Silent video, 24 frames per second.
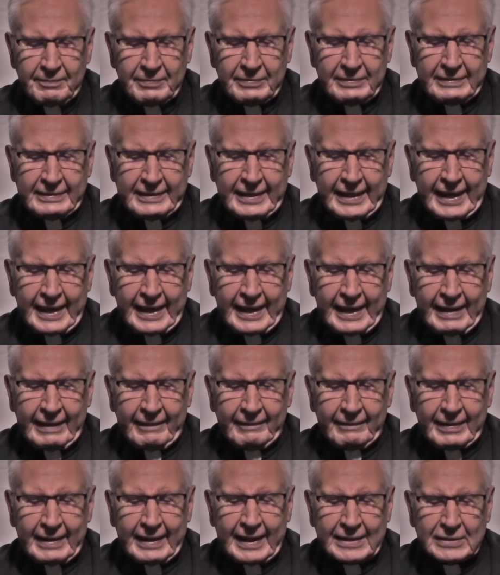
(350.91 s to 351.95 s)
de
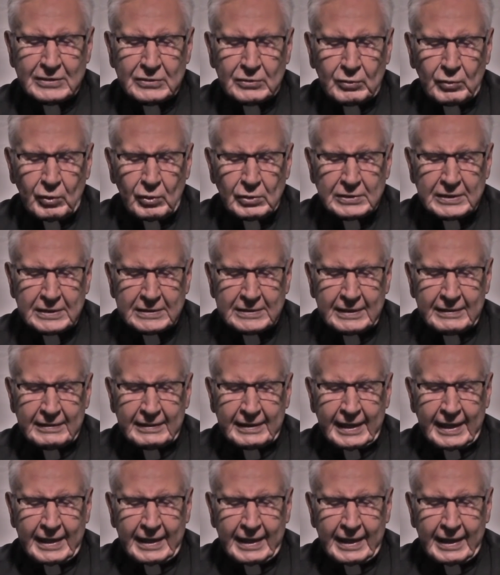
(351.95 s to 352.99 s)
las cosas
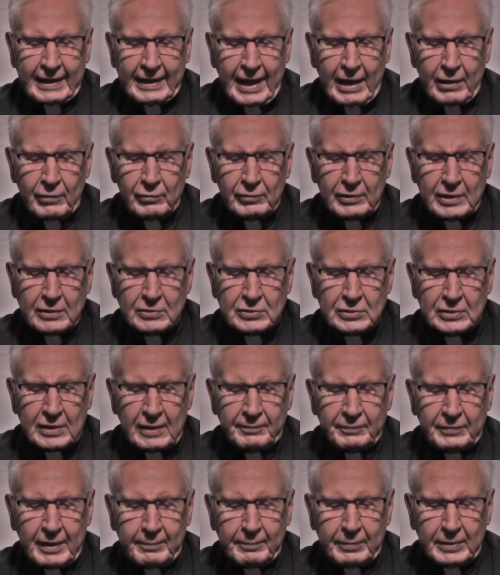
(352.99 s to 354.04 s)
que heredaron de sus
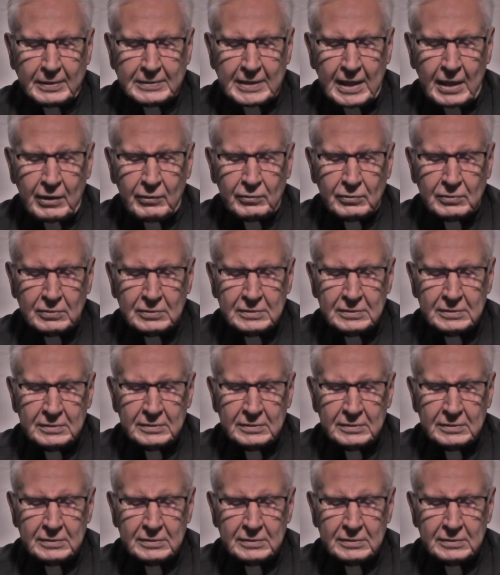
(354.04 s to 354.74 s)
antepasados